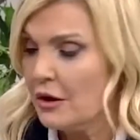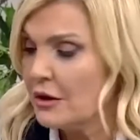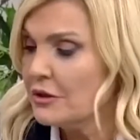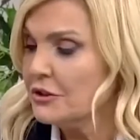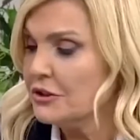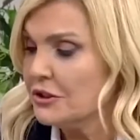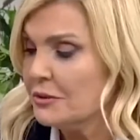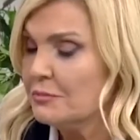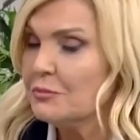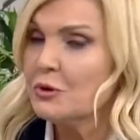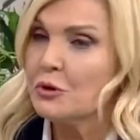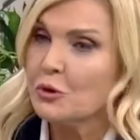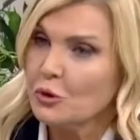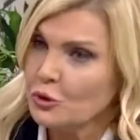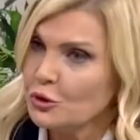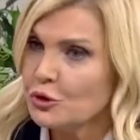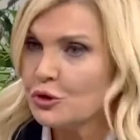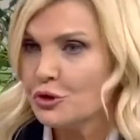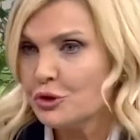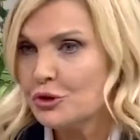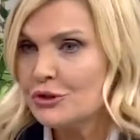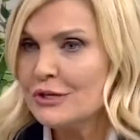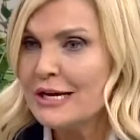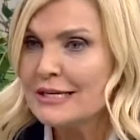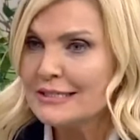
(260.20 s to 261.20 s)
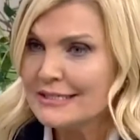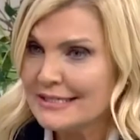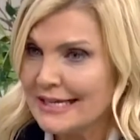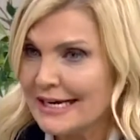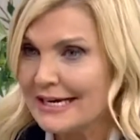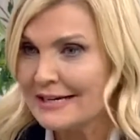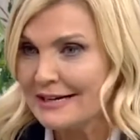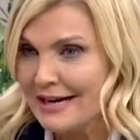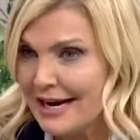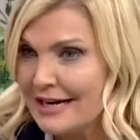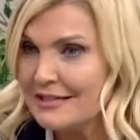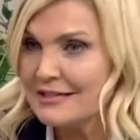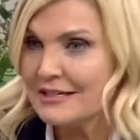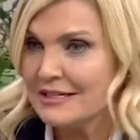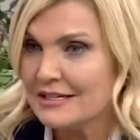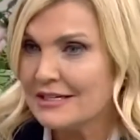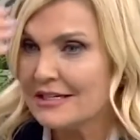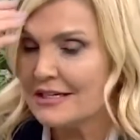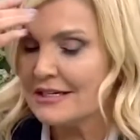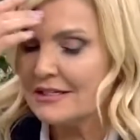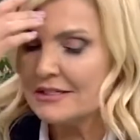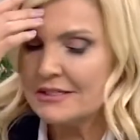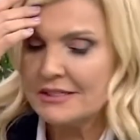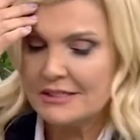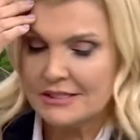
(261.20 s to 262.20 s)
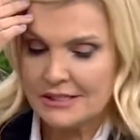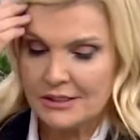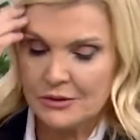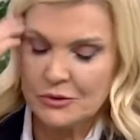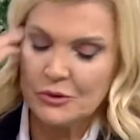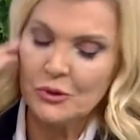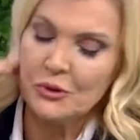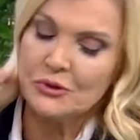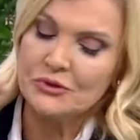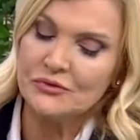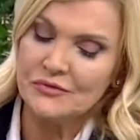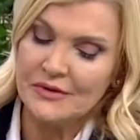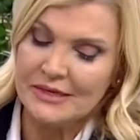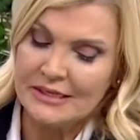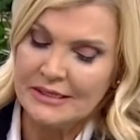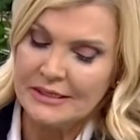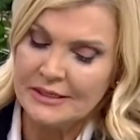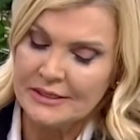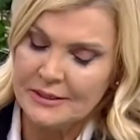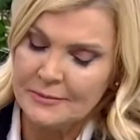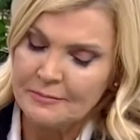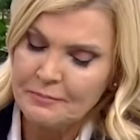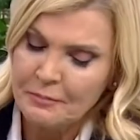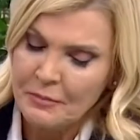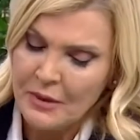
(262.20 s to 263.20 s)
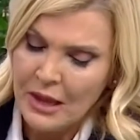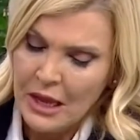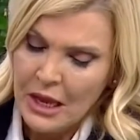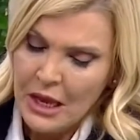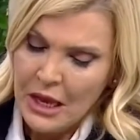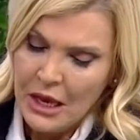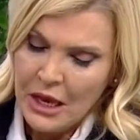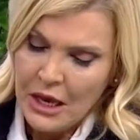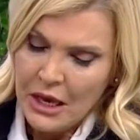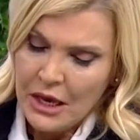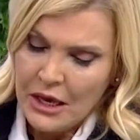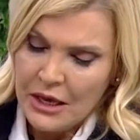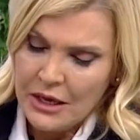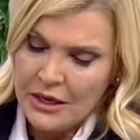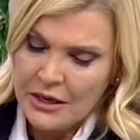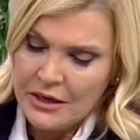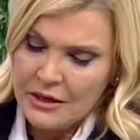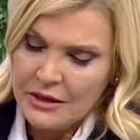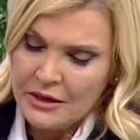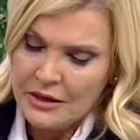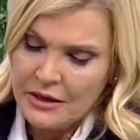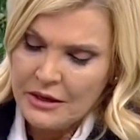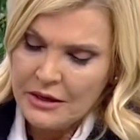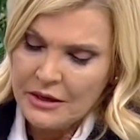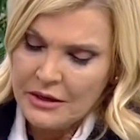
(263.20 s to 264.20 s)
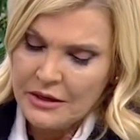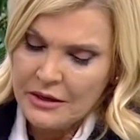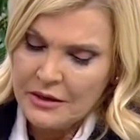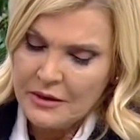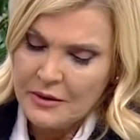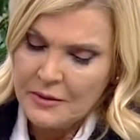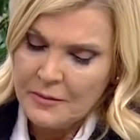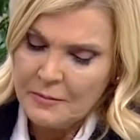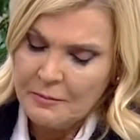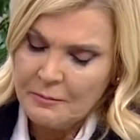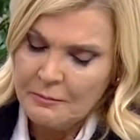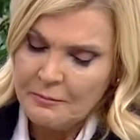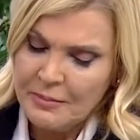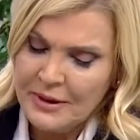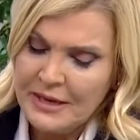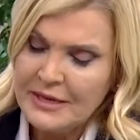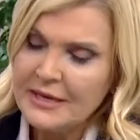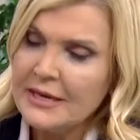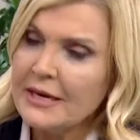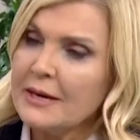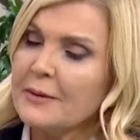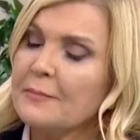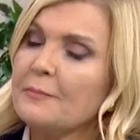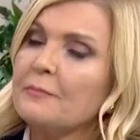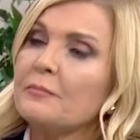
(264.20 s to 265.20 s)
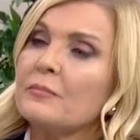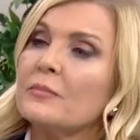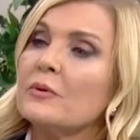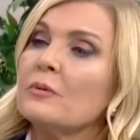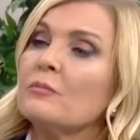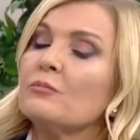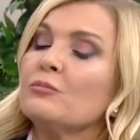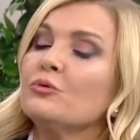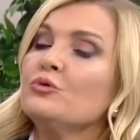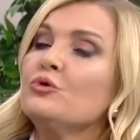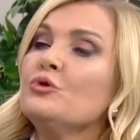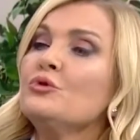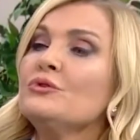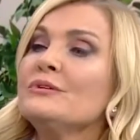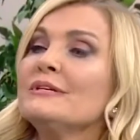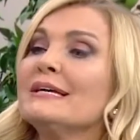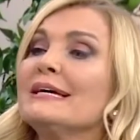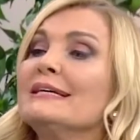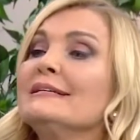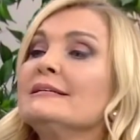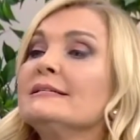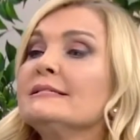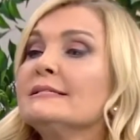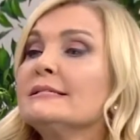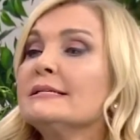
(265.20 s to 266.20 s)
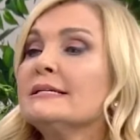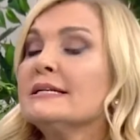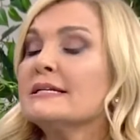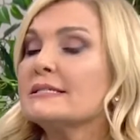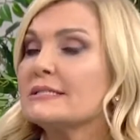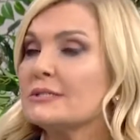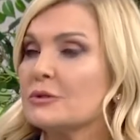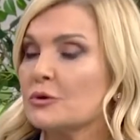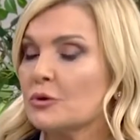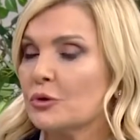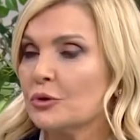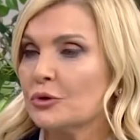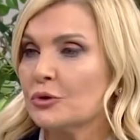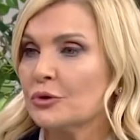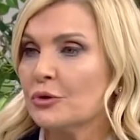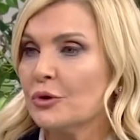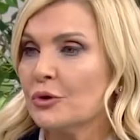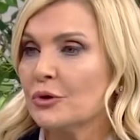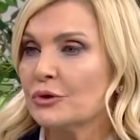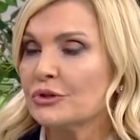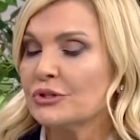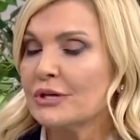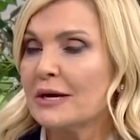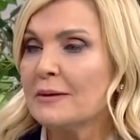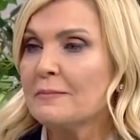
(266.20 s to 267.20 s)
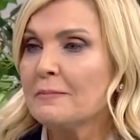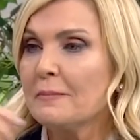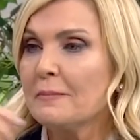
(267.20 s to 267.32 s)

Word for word: şimdi konuşacağız tekrar e, size söz veririm. Ee, peki bunun tanısı nasıl konuyor hocam? E,